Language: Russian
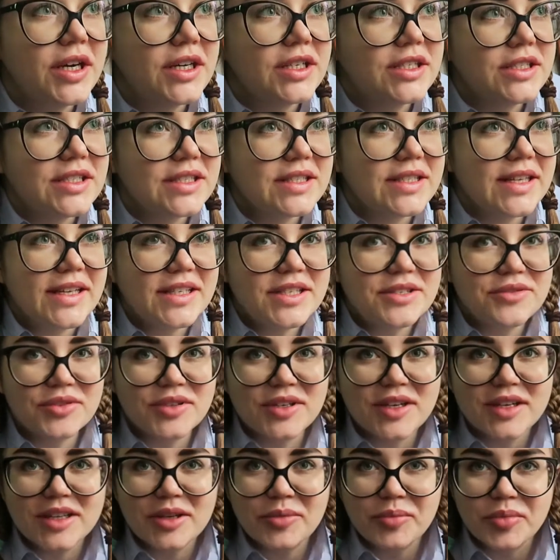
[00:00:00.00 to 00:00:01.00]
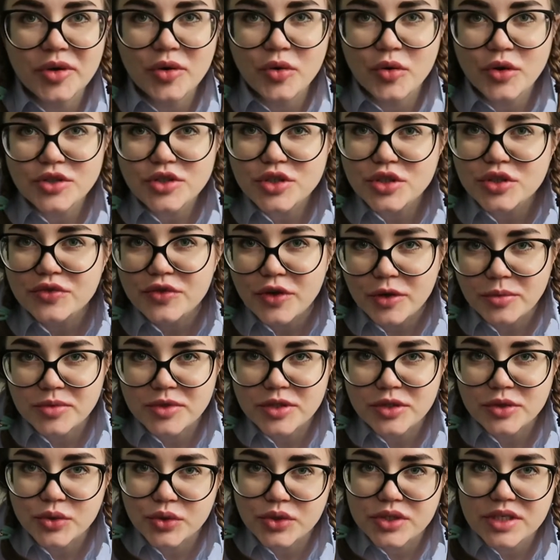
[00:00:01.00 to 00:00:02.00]
кажется, знаете, вот когда приходишь в
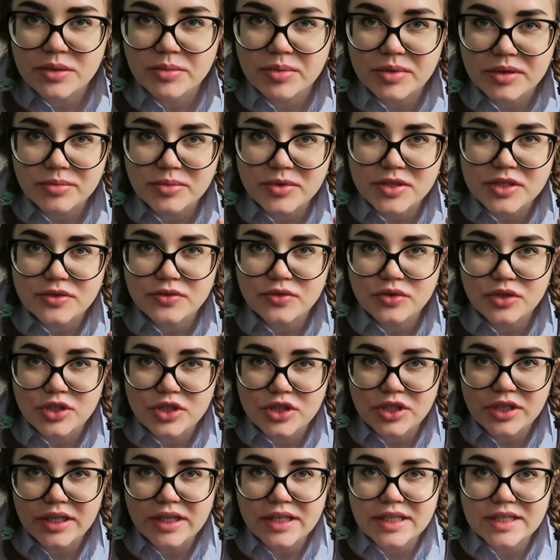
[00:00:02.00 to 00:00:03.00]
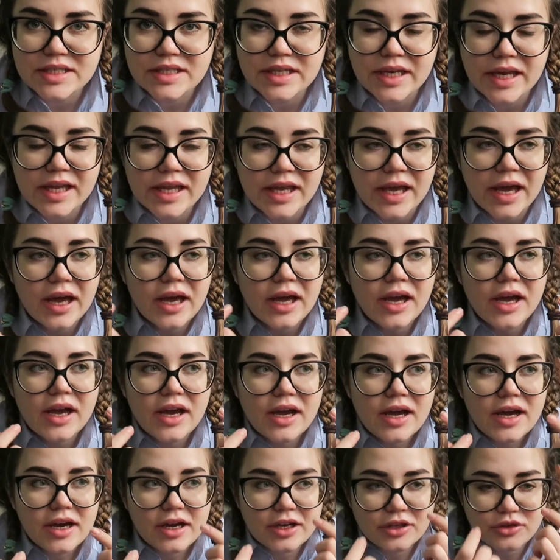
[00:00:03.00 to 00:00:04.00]
оптику и тебе прописывают очки для зрения,
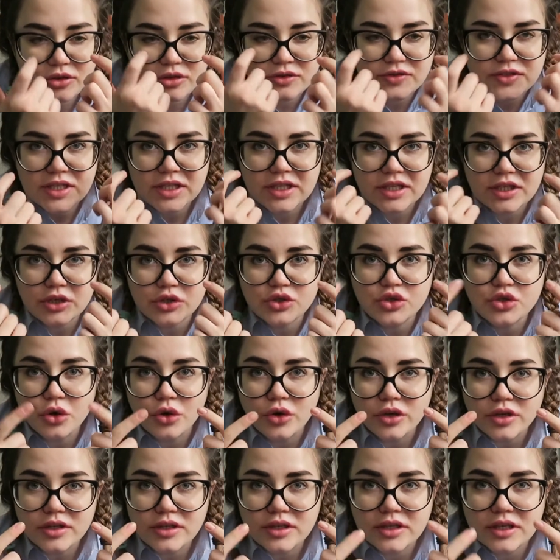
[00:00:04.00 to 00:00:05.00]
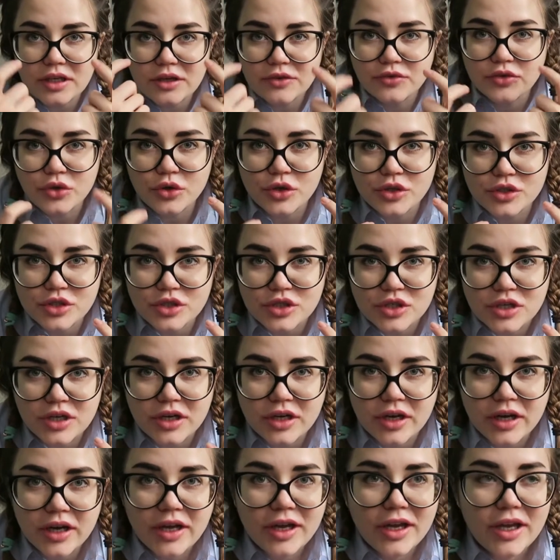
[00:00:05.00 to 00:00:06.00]
которые все такие черные и в
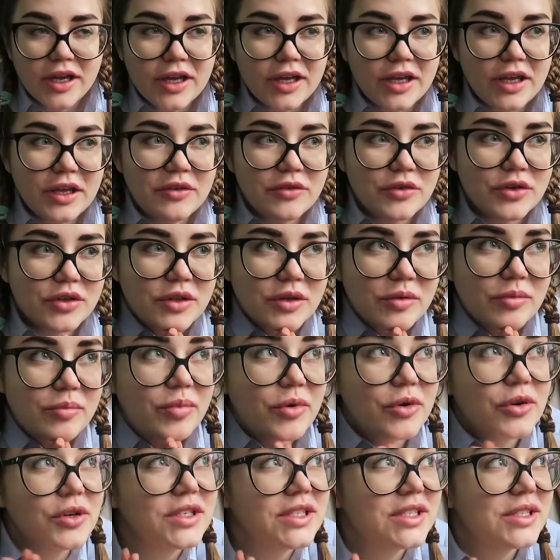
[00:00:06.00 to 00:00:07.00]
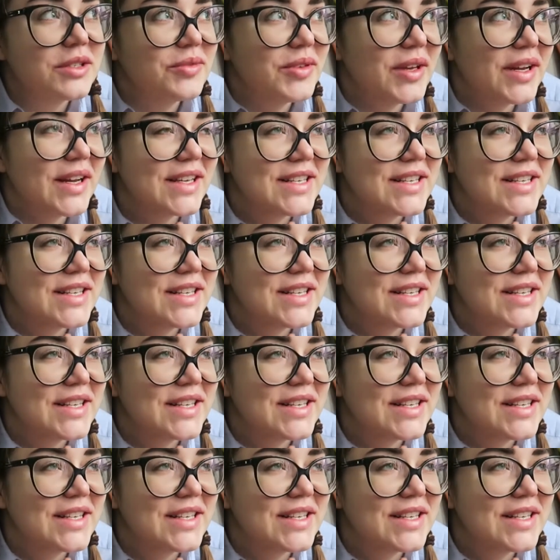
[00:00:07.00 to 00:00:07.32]
точечках, и вот просто мне